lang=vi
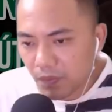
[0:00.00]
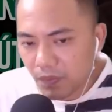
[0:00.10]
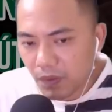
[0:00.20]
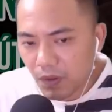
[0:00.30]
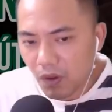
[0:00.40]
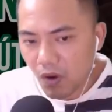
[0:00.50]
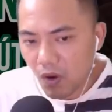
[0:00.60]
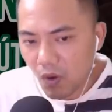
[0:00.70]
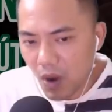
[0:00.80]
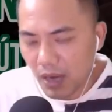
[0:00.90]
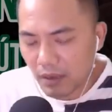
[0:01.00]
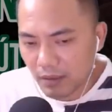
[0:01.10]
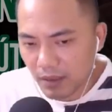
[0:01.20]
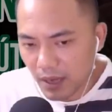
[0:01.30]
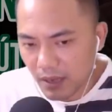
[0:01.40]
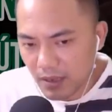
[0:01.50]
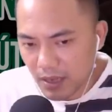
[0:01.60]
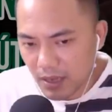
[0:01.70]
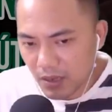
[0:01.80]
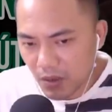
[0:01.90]
Hoàng thiên dẫn
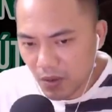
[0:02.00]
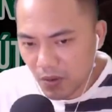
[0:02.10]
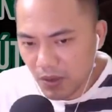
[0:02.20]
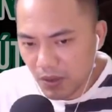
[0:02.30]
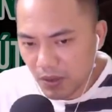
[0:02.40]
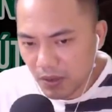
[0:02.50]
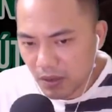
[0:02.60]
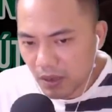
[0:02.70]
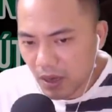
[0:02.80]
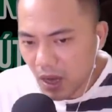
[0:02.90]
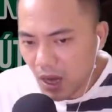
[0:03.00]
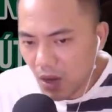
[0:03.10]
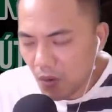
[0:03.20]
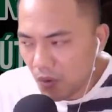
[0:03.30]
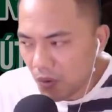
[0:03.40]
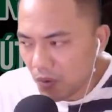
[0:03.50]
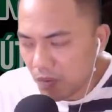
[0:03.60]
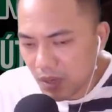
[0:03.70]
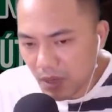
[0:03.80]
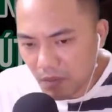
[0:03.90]
lối, Âu cũng là một
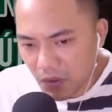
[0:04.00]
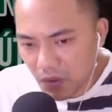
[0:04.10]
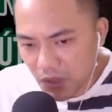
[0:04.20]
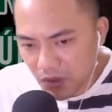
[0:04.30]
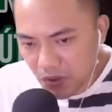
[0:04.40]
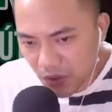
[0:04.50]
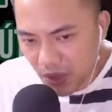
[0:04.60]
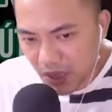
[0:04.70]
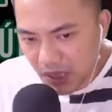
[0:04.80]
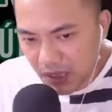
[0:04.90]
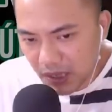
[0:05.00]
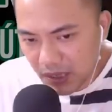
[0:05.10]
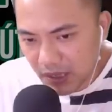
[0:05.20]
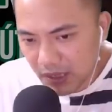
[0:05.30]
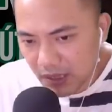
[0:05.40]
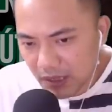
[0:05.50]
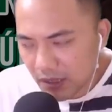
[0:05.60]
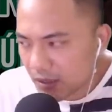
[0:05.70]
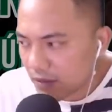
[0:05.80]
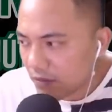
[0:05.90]
chữ duyên.
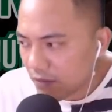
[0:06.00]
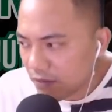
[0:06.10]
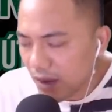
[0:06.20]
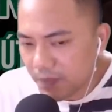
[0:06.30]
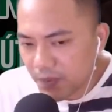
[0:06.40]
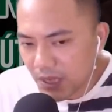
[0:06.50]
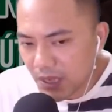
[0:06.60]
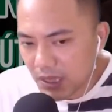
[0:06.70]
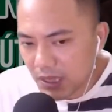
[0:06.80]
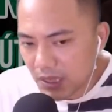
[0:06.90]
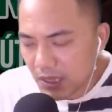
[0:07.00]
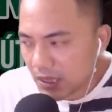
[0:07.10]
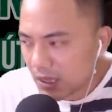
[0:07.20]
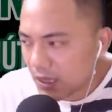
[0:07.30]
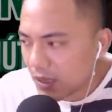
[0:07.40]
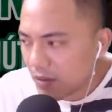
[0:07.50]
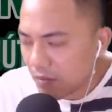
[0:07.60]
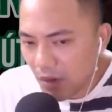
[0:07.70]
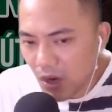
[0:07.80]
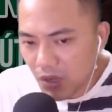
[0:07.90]
Pháp sư, mọi
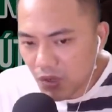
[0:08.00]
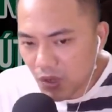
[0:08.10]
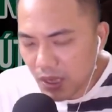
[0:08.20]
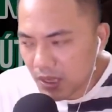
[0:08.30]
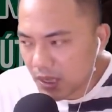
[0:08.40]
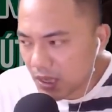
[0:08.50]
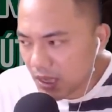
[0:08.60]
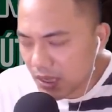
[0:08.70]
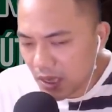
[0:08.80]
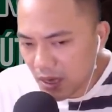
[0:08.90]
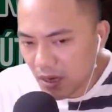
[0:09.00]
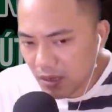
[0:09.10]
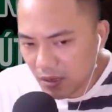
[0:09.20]
chuyện xin nhờ ngươi.